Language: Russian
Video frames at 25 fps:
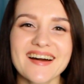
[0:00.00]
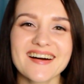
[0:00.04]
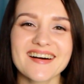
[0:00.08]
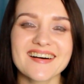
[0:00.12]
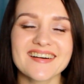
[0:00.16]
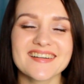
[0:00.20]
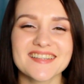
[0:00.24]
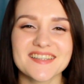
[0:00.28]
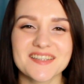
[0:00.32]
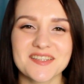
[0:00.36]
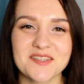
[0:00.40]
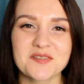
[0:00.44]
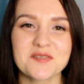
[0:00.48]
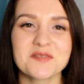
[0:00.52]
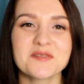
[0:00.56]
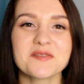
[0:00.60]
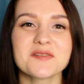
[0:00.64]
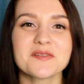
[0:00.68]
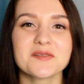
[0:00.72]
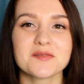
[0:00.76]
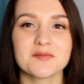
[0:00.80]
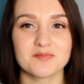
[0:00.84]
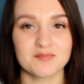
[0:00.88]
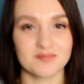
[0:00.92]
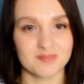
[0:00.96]
а,
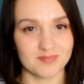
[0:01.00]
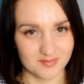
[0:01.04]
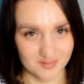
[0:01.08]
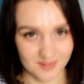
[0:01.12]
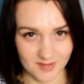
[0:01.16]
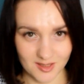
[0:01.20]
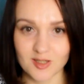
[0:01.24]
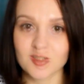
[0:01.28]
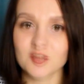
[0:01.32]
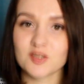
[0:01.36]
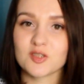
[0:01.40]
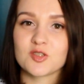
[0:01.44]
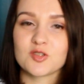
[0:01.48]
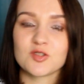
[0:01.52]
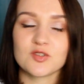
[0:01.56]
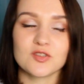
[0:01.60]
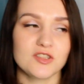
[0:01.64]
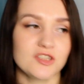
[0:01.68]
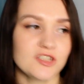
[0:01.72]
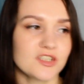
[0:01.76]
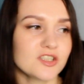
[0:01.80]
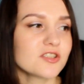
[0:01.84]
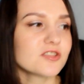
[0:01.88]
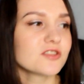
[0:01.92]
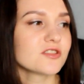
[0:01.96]
то хорошо
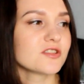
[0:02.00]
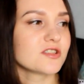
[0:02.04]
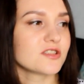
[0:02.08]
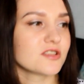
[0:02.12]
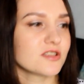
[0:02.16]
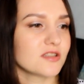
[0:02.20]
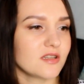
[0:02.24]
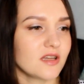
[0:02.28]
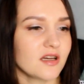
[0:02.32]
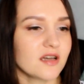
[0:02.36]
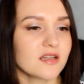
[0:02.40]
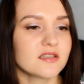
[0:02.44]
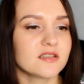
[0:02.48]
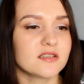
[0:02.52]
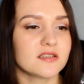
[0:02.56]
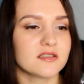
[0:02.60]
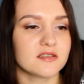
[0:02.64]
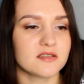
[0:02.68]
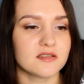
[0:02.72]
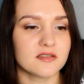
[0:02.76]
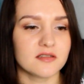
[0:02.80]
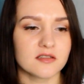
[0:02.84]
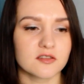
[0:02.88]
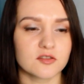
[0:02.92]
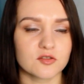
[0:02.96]
держится, да,
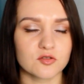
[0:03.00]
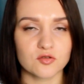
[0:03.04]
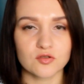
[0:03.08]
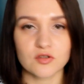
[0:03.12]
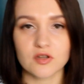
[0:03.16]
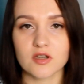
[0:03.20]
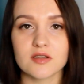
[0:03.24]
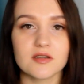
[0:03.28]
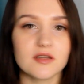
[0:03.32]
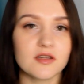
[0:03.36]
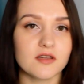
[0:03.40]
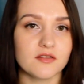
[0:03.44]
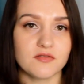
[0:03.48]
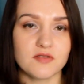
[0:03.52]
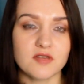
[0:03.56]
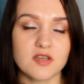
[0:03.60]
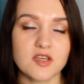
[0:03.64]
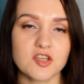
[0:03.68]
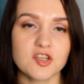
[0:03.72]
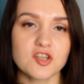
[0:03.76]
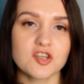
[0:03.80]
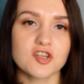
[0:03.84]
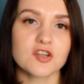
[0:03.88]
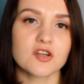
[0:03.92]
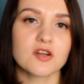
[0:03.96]
с утра до
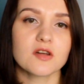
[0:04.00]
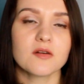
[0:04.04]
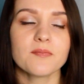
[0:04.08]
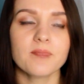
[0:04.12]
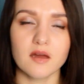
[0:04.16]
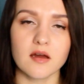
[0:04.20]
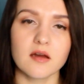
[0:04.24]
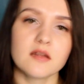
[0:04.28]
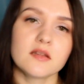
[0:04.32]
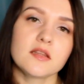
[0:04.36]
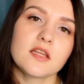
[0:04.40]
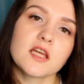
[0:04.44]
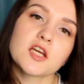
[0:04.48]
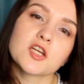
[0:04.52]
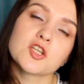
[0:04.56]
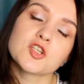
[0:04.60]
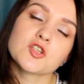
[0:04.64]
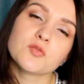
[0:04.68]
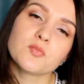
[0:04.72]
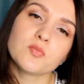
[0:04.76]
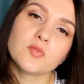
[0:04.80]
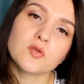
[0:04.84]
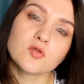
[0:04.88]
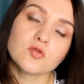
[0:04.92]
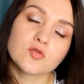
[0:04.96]
вечера. А
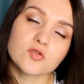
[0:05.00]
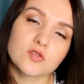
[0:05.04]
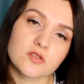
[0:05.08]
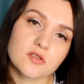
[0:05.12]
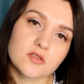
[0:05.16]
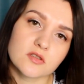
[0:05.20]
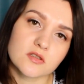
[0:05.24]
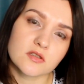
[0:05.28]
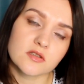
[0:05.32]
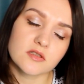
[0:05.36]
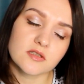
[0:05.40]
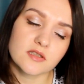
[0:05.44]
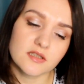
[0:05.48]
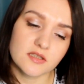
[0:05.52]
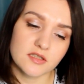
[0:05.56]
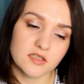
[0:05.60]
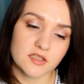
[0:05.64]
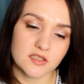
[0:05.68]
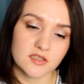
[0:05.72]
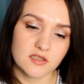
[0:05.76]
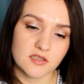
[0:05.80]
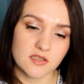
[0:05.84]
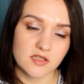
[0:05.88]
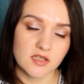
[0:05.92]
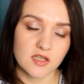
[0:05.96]
также плюс э,
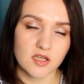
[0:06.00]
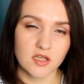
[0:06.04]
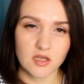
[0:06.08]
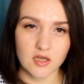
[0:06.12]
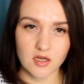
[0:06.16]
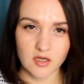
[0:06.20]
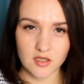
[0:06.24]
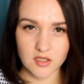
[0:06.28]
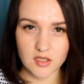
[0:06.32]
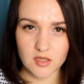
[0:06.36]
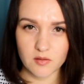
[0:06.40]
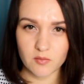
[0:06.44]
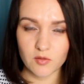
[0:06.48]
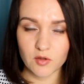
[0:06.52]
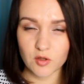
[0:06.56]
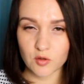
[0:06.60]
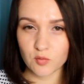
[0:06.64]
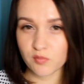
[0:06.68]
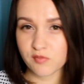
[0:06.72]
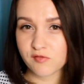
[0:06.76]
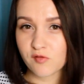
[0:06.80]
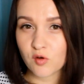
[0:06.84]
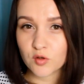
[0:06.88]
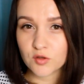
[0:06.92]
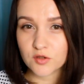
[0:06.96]
этих теней, они
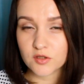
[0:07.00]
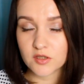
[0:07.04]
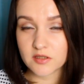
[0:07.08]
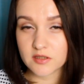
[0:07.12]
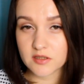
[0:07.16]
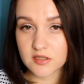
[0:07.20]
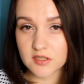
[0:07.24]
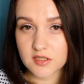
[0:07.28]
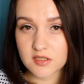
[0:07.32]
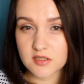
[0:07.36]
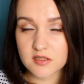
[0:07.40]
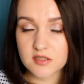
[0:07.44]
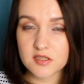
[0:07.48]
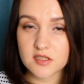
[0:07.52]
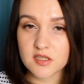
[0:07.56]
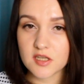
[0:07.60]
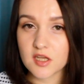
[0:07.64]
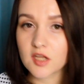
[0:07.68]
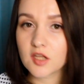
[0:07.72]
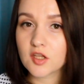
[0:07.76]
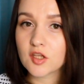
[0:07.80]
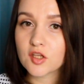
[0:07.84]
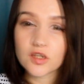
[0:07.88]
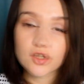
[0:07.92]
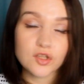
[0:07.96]
имеют плотное
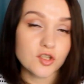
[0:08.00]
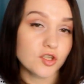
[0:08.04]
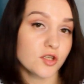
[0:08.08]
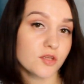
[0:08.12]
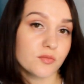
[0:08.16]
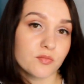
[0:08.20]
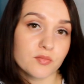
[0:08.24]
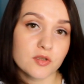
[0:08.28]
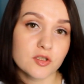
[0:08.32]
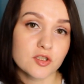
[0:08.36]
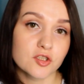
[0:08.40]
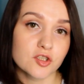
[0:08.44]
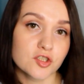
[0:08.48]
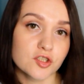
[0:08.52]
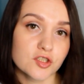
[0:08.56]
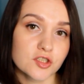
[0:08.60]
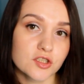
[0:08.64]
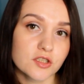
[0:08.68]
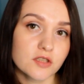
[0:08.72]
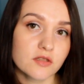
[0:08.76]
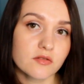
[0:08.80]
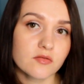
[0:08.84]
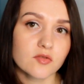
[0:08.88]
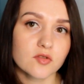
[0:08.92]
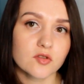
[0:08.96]
нанесение, не
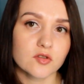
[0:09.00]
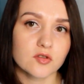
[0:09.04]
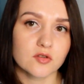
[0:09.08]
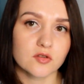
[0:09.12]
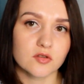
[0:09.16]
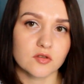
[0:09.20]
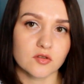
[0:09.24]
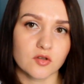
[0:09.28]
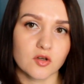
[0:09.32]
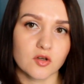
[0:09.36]
плешивят,